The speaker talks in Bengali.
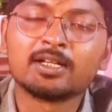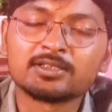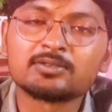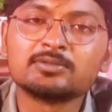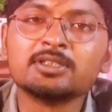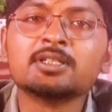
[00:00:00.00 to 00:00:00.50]

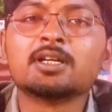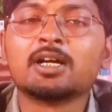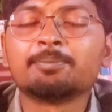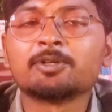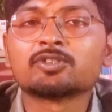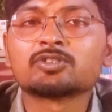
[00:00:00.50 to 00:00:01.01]
আশা করি
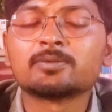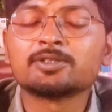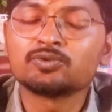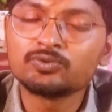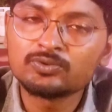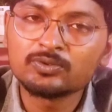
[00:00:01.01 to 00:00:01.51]
আপনারা
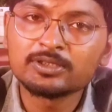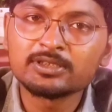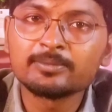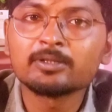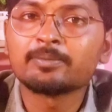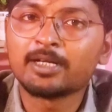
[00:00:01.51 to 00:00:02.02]
সবাই সুস্থ
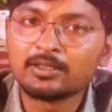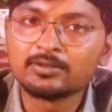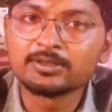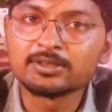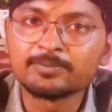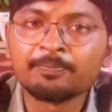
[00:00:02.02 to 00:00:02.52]
আছেন এবং ভালো
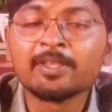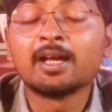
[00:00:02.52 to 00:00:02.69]
আছেন